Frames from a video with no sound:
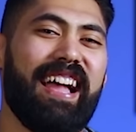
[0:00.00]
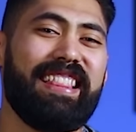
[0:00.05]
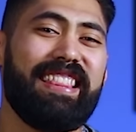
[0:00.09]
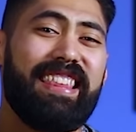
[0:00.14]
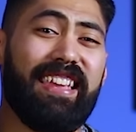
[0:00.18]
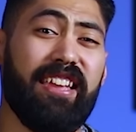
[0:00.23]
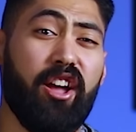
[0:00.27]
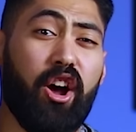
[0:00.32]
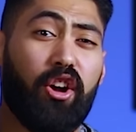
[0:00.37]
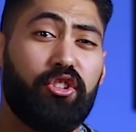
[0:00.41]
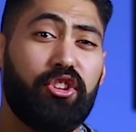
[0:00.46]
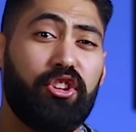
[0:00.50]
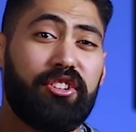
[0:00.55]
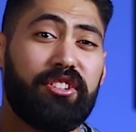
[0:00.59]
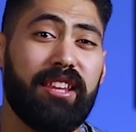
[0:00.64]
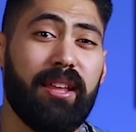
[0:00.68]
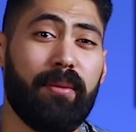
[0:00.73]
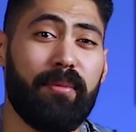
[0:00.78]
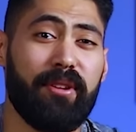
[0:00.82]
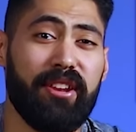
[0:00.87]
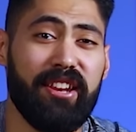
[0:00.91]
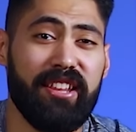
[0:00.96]
تحت ايه اكتر
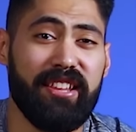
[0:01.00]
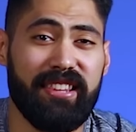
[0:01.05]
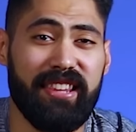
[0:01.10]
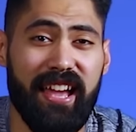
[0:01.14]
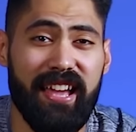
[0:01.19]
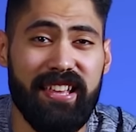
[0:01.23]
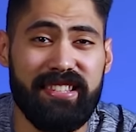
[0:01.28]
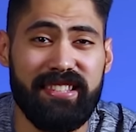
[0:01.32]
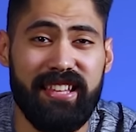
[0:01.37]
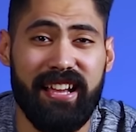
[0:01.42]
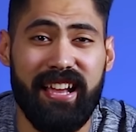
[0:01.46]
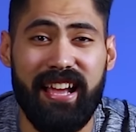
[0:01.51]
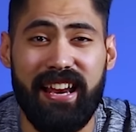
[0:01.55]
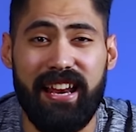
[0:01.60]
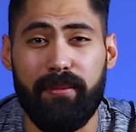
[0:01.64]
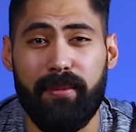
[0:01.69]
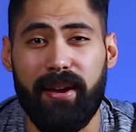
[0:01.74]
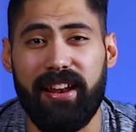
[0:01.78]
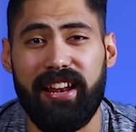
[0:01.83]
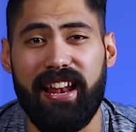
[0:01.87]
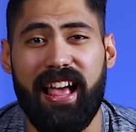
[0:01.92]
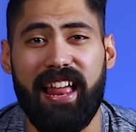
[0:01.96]
تمرين انت عايزني
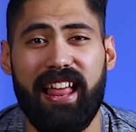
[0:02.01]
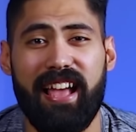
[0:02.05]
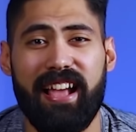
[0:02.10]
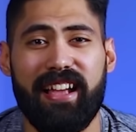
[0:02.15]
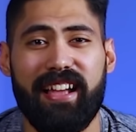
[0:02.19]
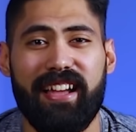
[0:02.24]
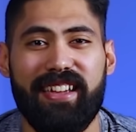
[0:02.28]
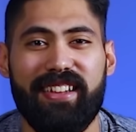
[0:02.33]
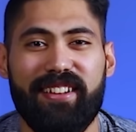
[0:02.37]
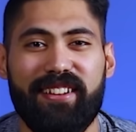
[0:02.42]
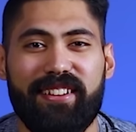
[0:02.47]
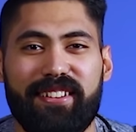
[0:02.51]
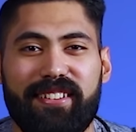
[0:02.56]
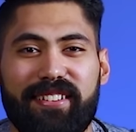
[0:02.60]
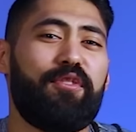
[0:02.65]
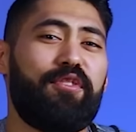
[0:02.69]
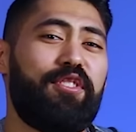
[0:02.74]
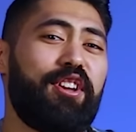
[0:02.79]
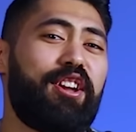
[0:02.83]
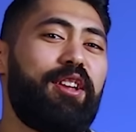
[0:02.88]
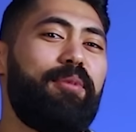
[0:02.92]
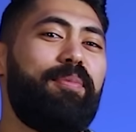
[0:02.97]
اتكلم عليه الحلقه الجايه
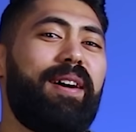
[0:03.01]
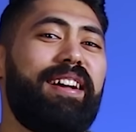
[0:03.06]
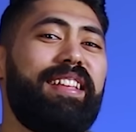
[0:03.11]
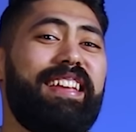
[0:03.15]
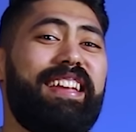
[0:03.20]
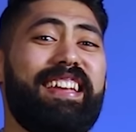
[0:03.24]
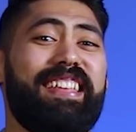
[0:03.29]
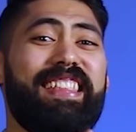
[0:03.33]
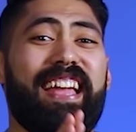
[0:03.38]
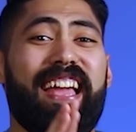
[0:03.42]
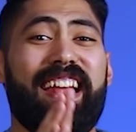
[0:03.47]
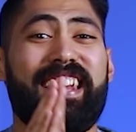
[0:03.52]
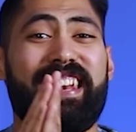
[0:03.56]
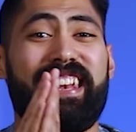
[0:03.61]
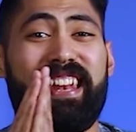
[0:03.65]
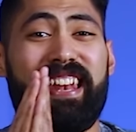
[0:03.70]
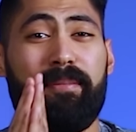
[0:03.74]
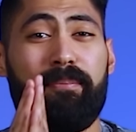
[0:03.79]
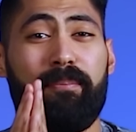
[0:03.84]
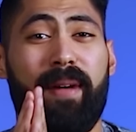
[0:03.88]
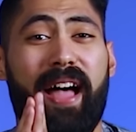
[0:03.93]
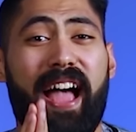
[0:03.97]
وافتكر بعد كده ان
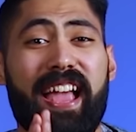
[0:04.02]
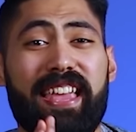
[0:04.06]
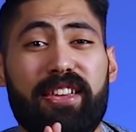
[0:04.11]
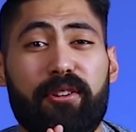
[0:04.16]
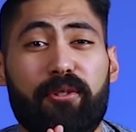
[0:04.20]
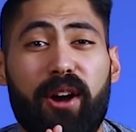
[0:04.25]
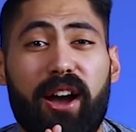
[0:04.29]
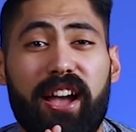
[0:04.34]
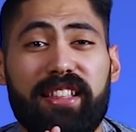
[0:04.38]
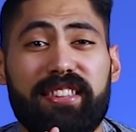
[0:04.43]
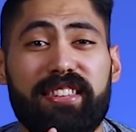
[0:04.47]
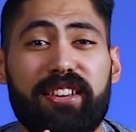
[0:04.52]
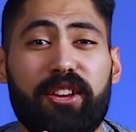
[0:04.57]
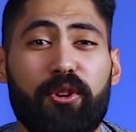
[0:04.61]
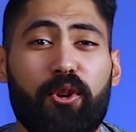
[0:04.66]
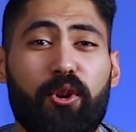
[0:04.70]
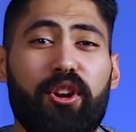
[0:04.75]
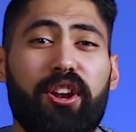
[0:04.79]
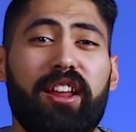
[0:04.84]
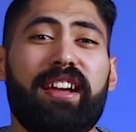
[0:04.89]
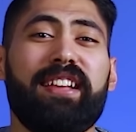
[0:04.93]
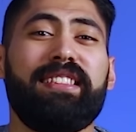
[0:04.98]
لما اي واحد يجي
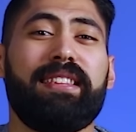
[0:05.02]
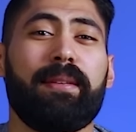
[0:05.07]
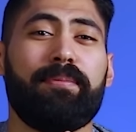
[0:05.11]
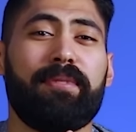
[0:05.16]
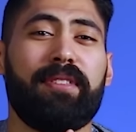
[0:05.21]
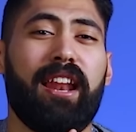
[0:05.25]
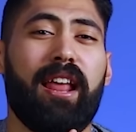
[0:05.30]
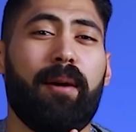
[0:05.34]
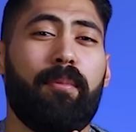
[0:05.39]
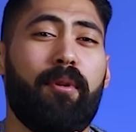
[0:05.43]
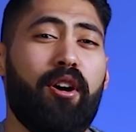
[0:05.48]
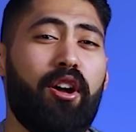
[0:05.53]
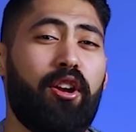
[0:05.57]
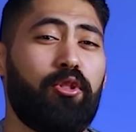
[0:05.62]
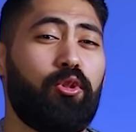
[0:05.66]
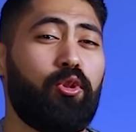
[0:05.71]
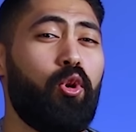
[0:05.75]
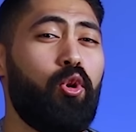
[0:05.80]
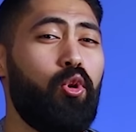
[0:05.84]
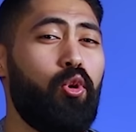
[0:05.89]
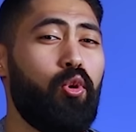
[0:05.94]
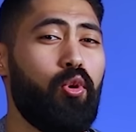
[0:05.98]
يقول لك انت بتلعب
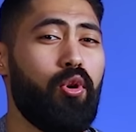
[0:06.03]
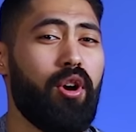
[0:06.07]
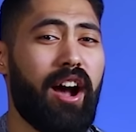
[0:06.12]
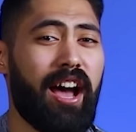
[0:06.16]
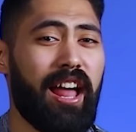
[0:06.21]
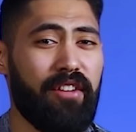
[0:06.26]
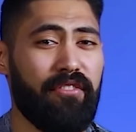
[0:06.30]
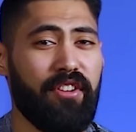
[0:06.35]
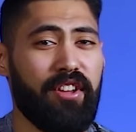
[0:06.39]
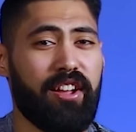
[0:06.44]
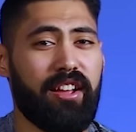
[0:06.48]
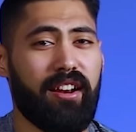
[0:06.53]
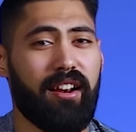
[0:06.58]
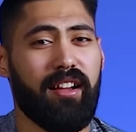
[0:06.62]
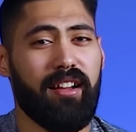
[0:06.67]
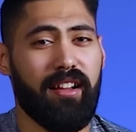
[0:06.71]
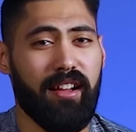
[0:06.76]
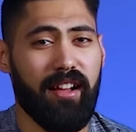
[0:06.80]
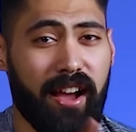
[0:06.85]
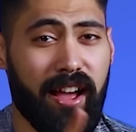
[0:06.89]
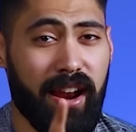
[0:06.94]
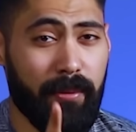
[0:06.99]
غلط قول له على فكره
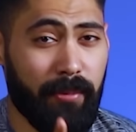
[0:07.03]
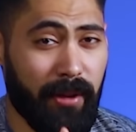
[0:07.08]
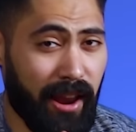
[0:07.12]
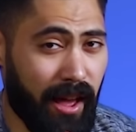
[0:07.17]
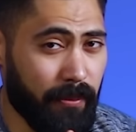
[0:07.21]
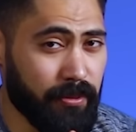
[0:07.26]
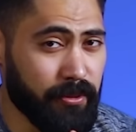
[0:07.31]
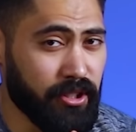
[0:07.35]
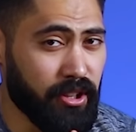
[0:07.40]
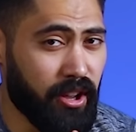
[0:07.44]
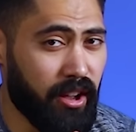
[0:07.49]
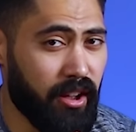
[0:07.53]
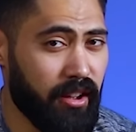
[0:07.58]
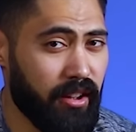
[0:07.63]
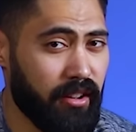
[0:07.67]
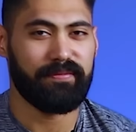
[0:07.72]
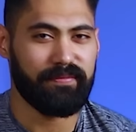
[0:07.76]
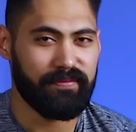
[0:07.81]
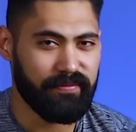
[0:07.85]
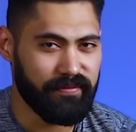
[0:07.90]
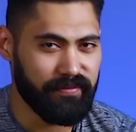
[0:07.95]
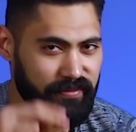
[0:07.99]
انا بلعب صح
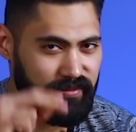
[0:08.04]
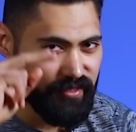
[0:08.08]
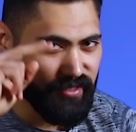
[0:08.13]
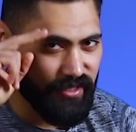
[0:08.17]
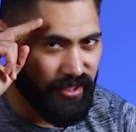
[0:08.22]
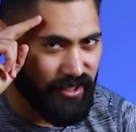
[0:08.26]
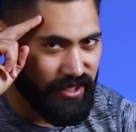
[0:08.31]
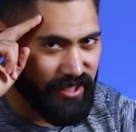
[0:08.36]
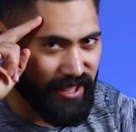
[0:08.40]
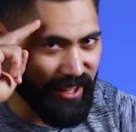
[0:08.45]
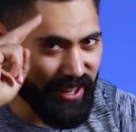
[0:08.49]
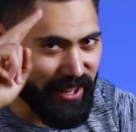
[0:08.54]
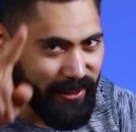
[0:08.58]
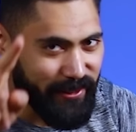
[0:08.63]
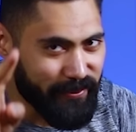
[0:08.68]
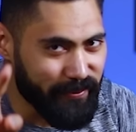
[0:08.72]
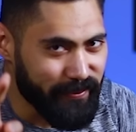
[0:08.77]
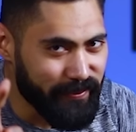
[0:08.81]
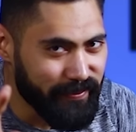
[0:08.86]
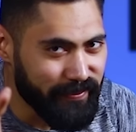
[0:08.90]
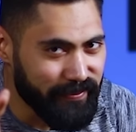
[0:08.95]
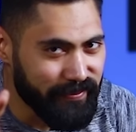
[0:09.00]

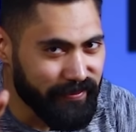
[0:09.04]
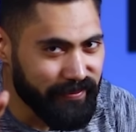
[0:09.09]
سلام